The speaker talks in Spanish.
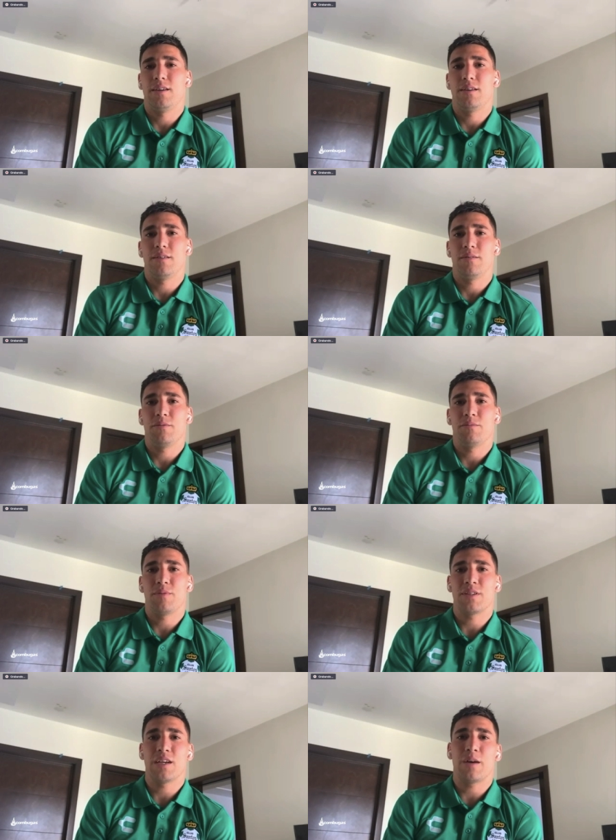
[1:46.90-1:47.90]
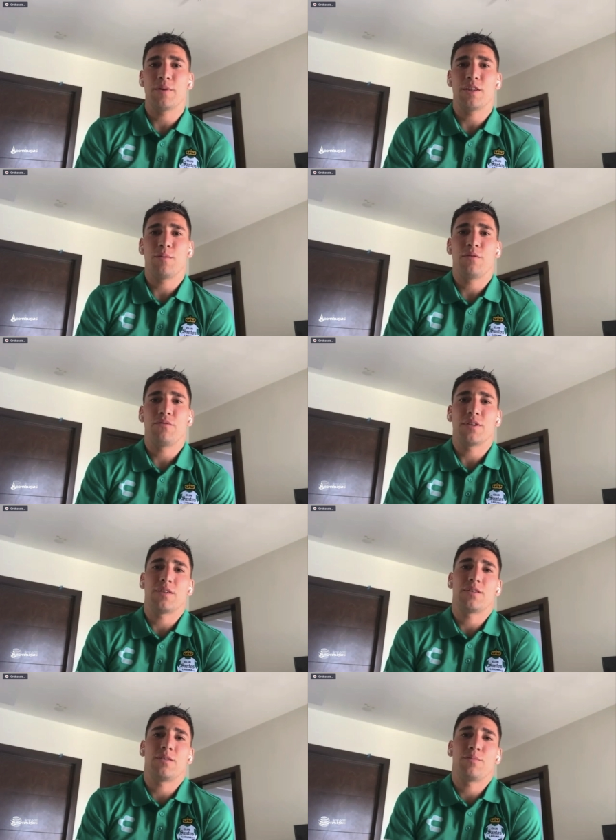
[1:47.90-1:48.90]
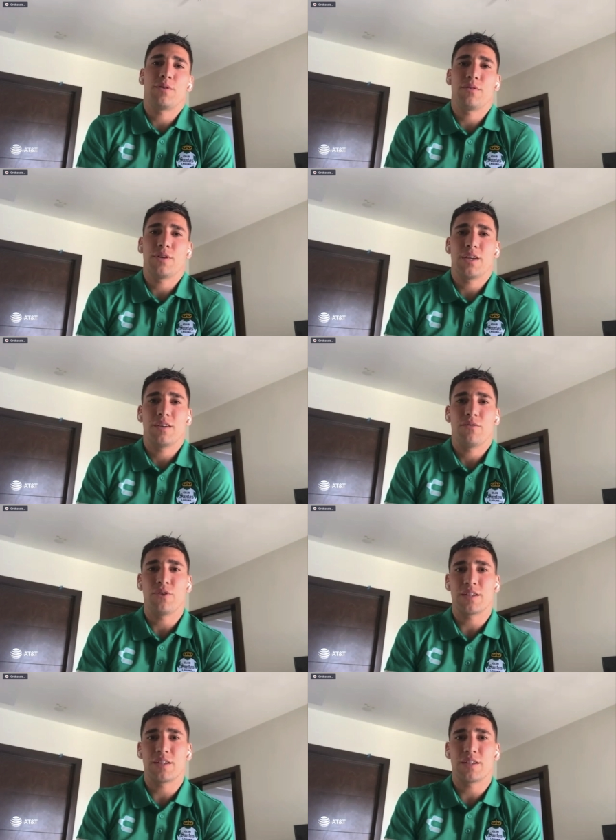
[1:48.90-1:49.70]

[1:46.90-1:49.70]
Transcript: Eh, básicamente mi infancia siempre fue,